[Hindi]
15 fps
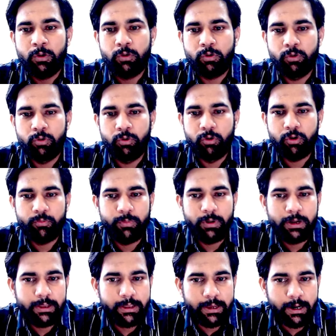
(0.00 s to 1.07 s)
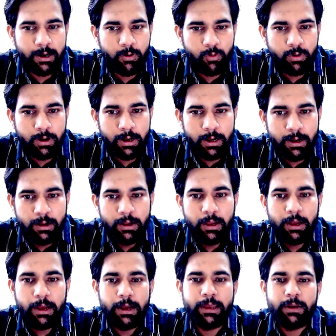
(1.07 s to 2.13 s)
तो नॉर्मली क्या होगा
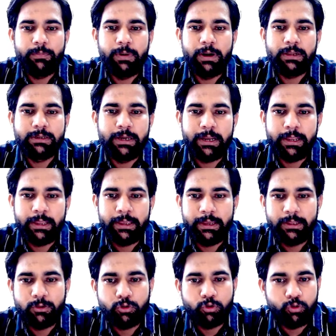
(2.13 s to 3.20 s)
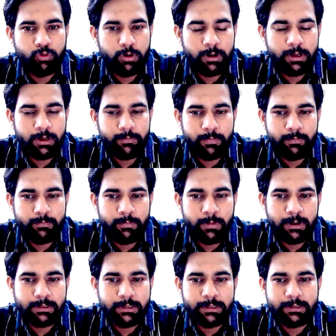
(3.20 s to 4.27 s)
अगर बात करेंगे तो अगर
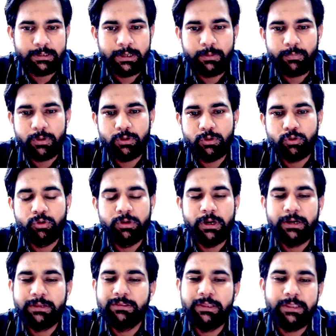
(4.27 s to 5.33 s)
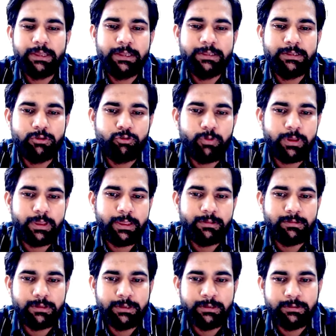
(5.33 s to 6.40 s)
बात करते हैं अपन तो नर्सिंग के अंदर जो
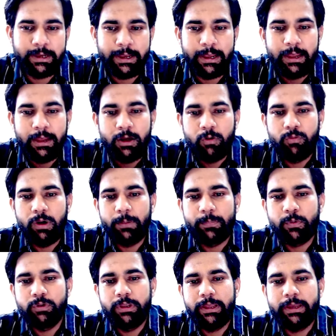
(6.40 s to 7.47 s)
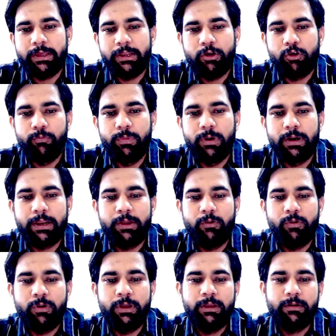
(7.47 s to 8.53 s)
वैकेंसीज है वो आपको देखने को मिल रही
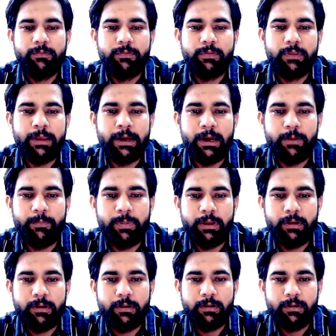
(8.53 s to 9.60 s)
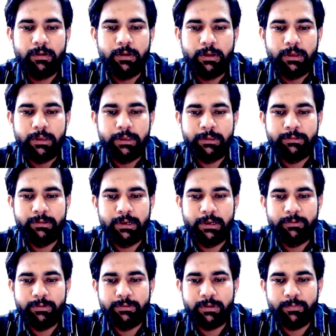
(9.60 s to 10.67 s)
होगी यहाँ पे इजीली
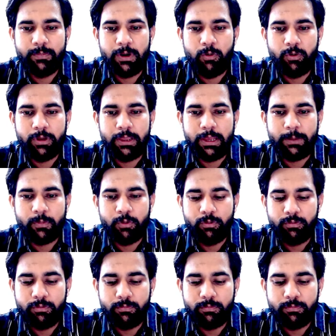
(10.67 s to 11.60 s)
विजिबल होगी आपको